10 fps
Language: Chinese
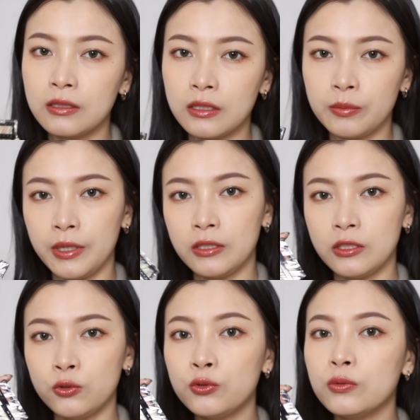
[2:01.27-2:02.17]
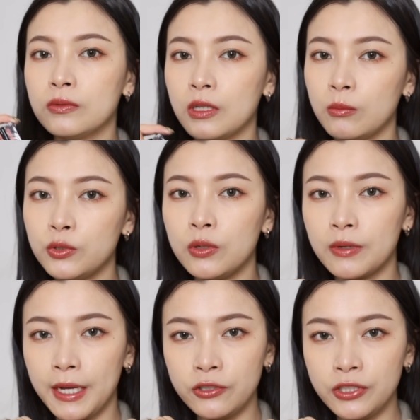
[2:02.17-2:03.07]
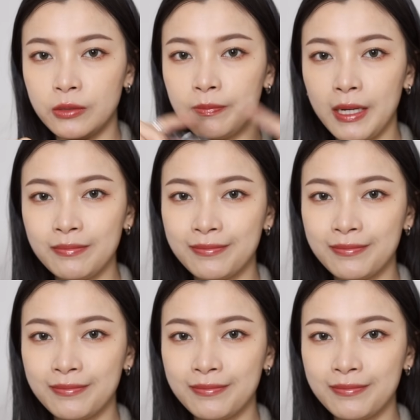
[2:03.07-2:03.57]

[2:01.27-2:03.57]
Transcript: 特别之处。那我们就开始吧。